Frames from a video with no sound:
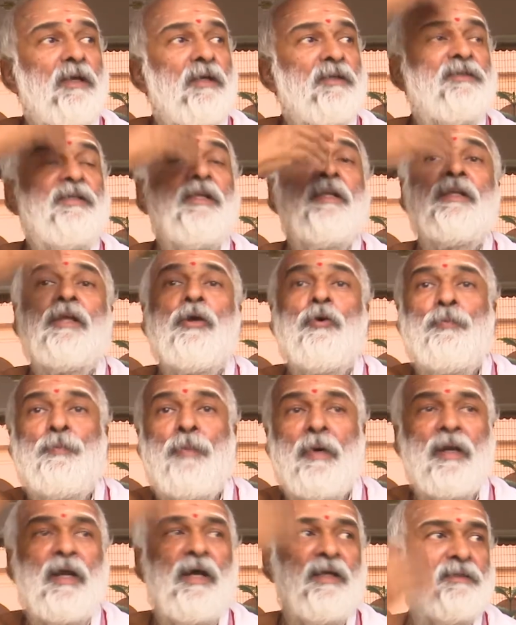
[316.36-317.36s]
सिर के
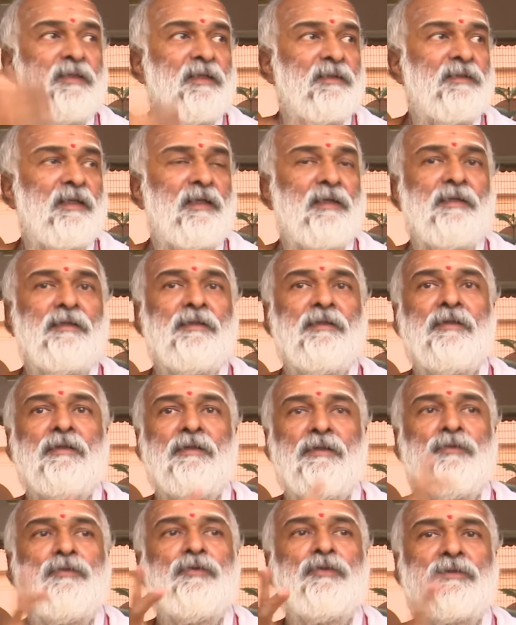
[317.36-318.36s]
ऊपर आ जाता है
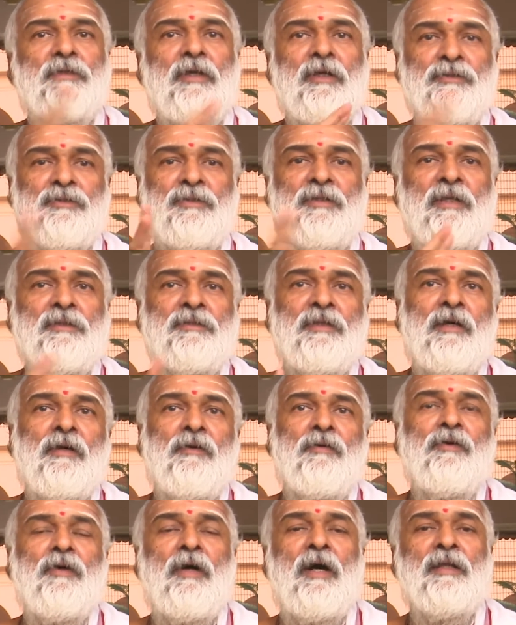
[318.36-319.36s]
उसका जैसा
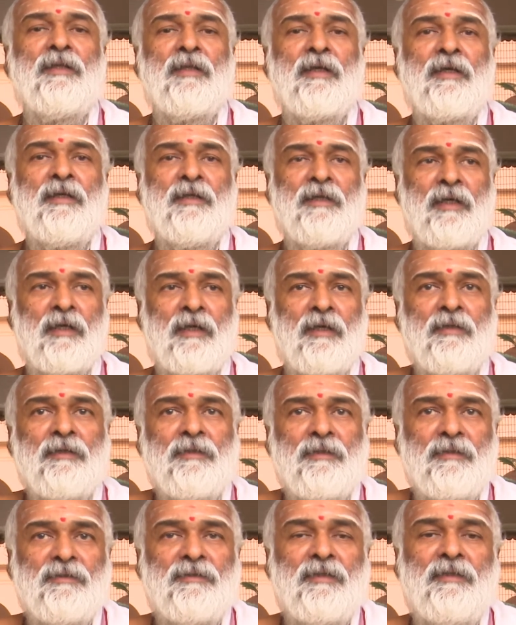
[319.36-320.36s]
वो आधा घंटा का
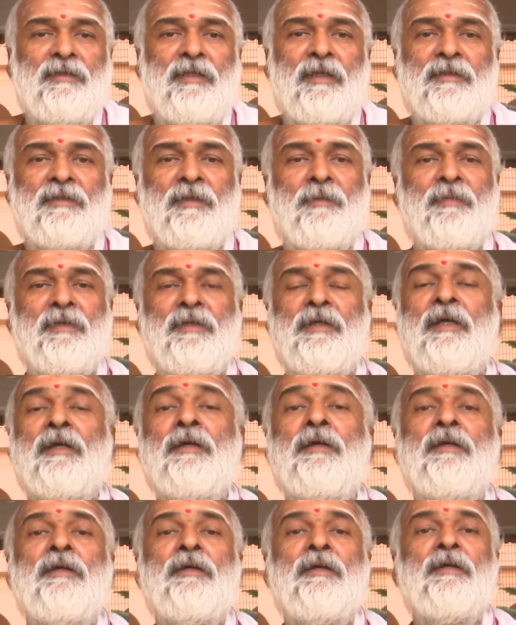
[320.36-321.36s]
संध्या समय
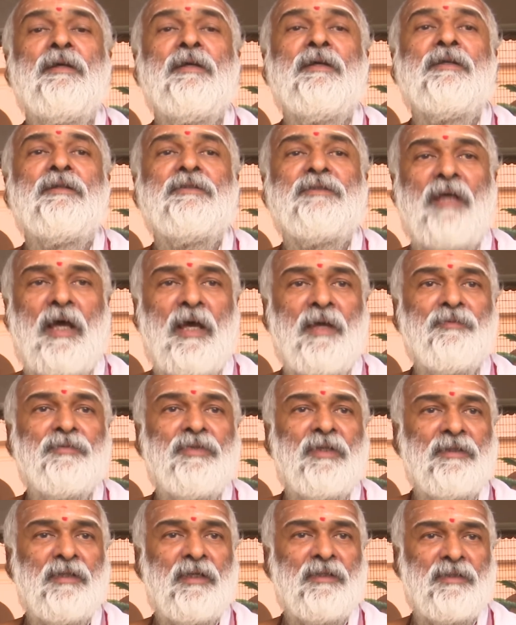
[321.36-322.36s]
है सायं
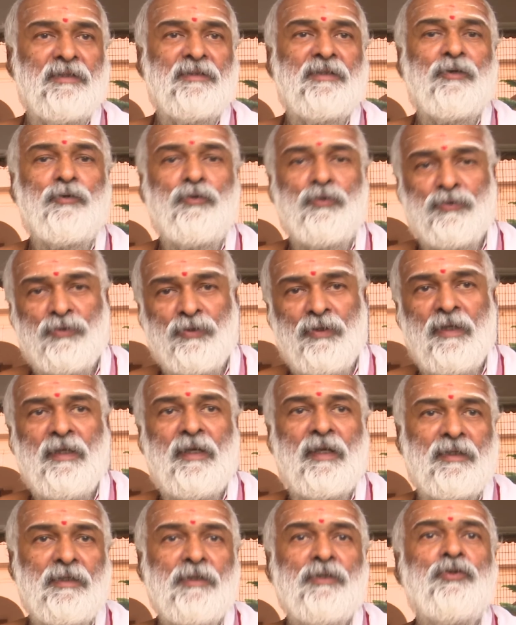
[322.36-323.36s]
संध्या जैसा गोधूड़ी
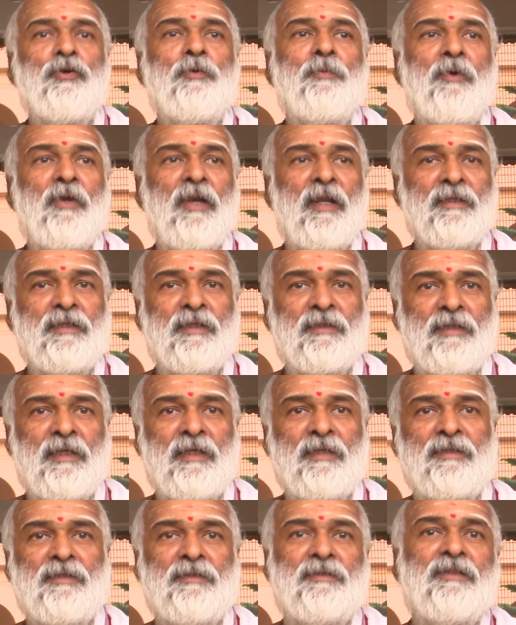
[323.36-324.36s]
लग्न जो बोला जाता
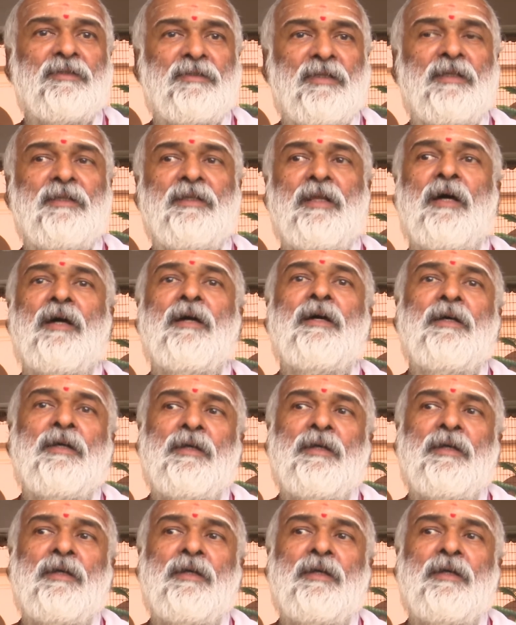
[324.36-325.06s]
है जैसे संध्या